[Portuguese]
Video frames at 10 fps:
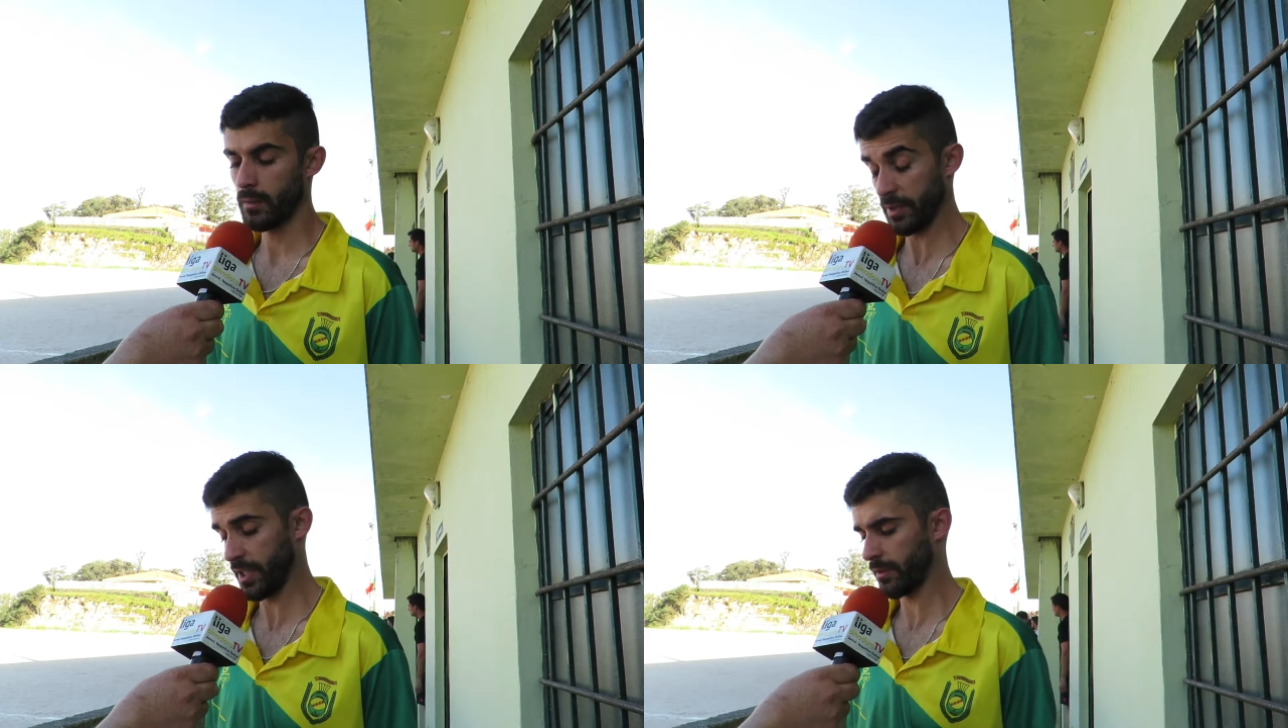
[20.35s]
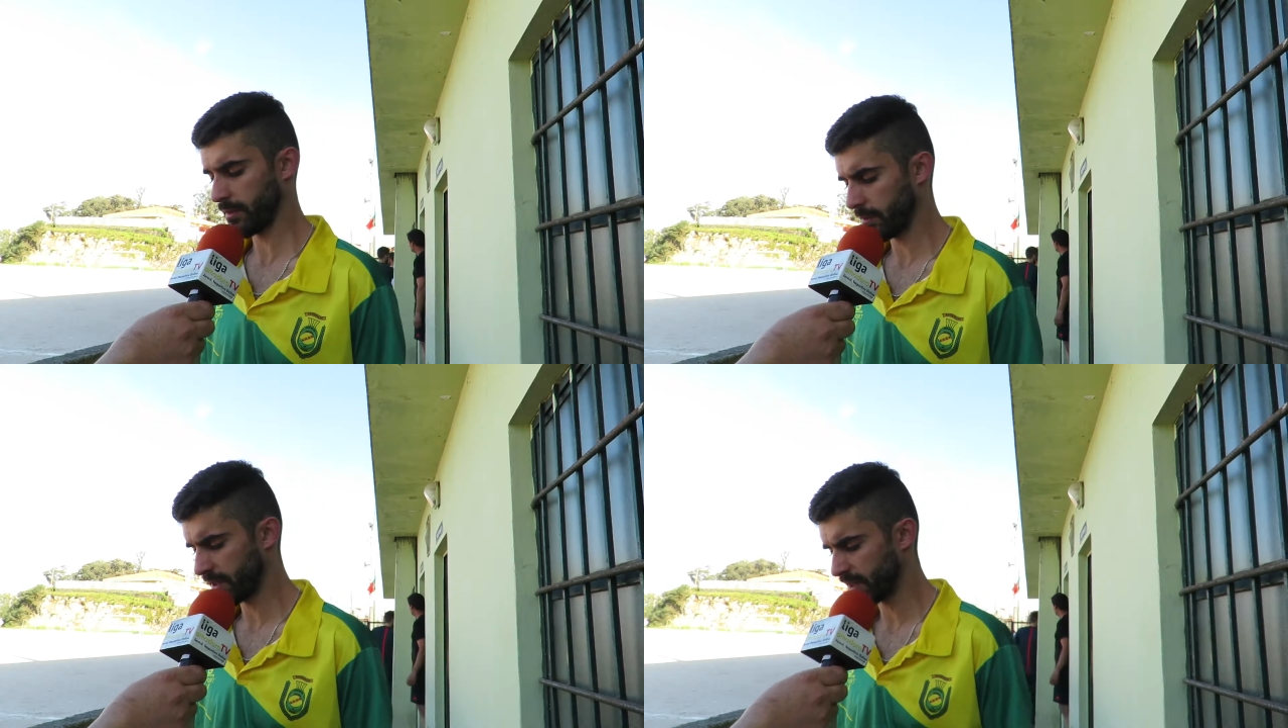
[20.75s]

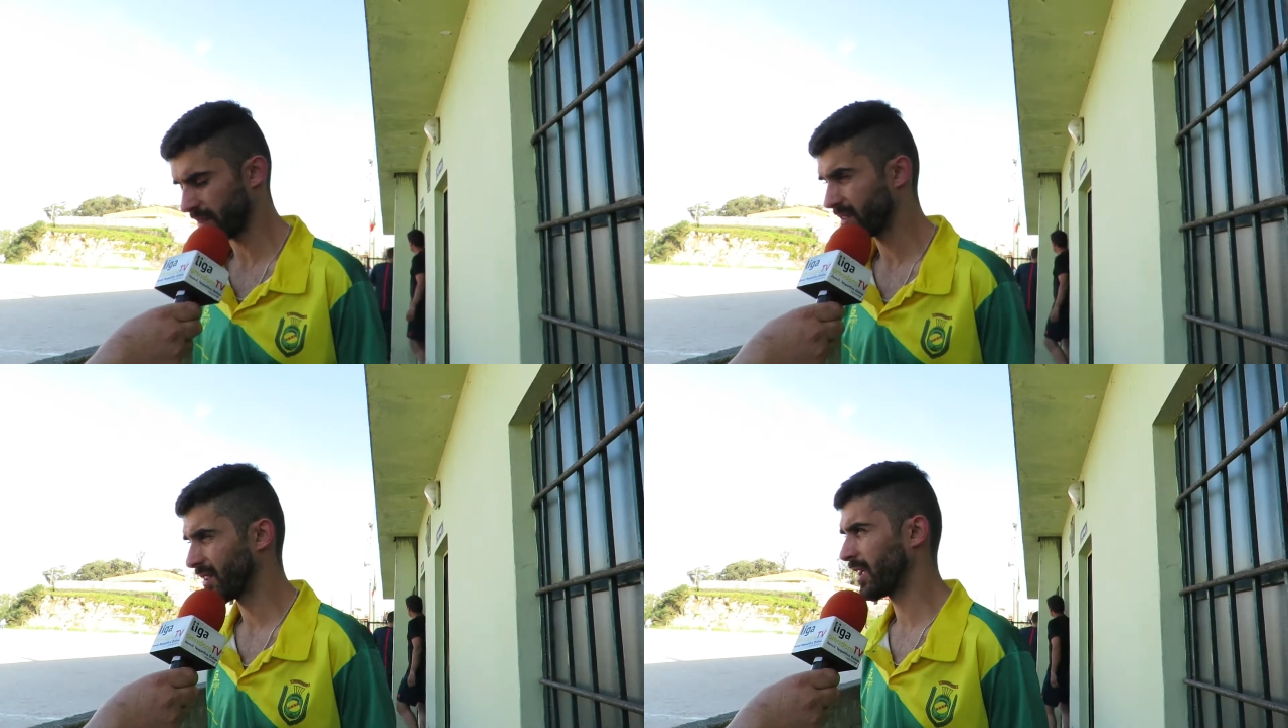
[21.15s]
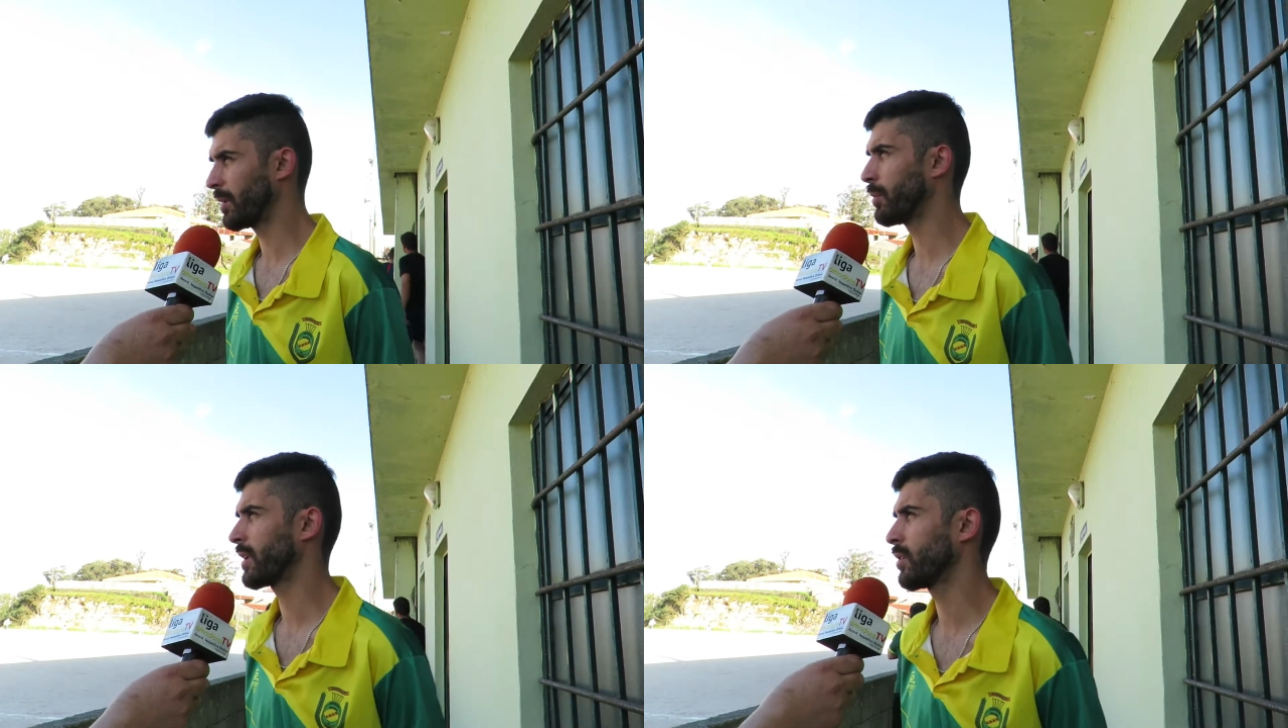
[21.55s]
Bastante, bastante. A
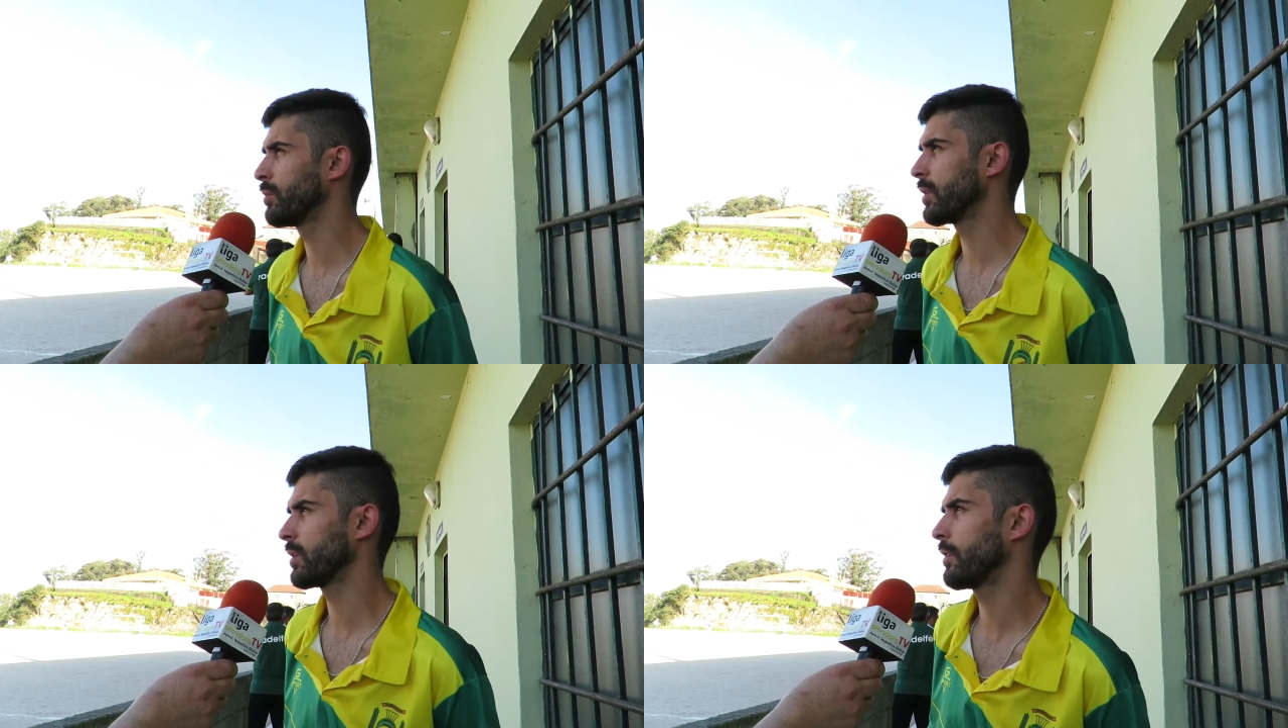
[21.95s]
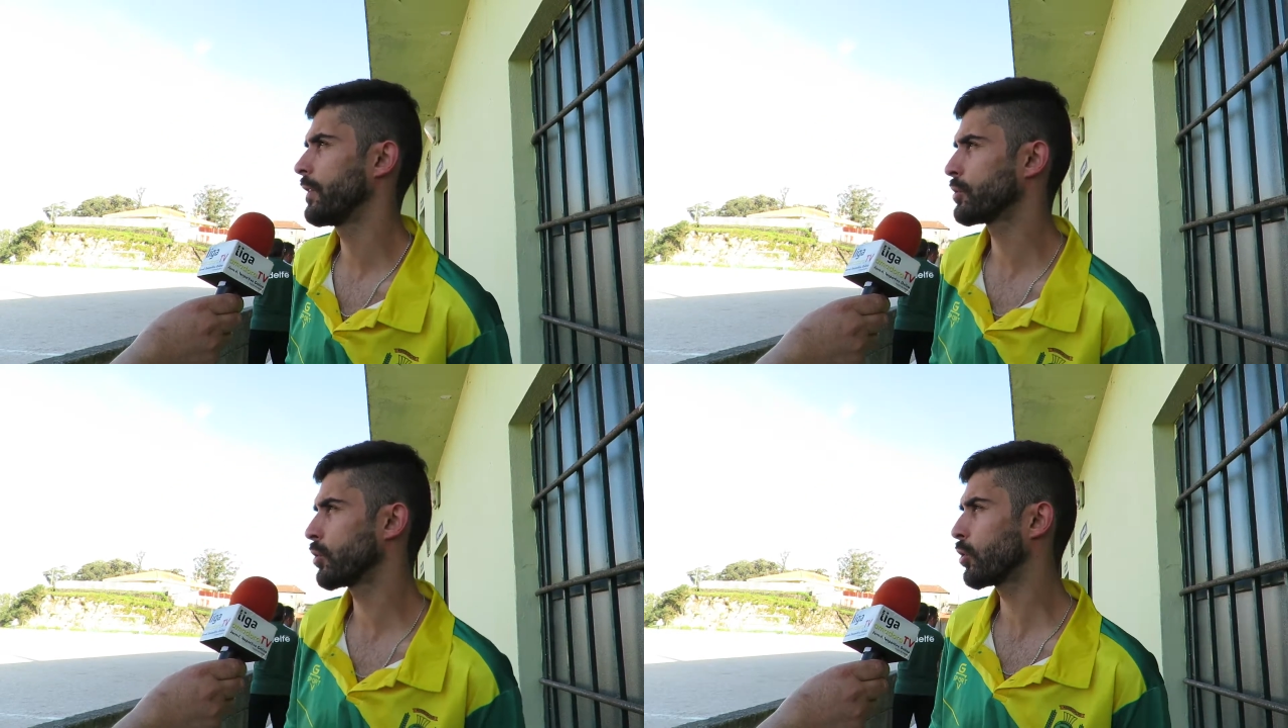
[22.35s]
equipa
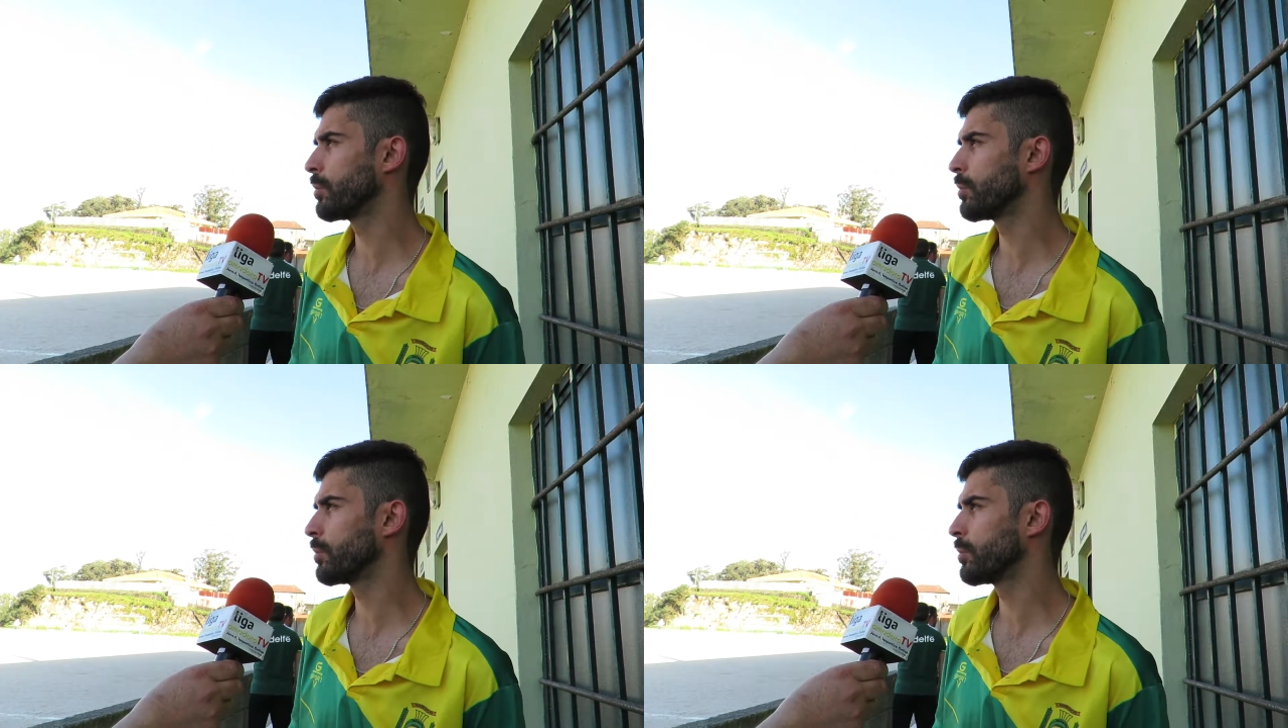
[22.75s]
fez o que lhe